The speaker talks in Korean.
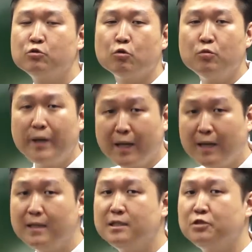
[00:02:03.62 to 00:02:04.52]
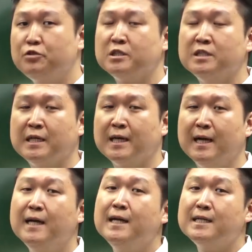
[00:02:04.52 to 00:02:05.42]
조금 헷갈리실 수
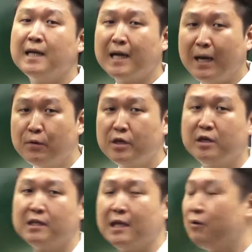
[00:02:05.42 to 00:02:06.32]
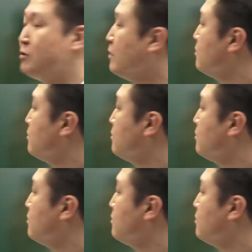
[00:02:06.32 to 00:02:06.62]
있으니까 그냥 가볍게 이렇게 따라오세요.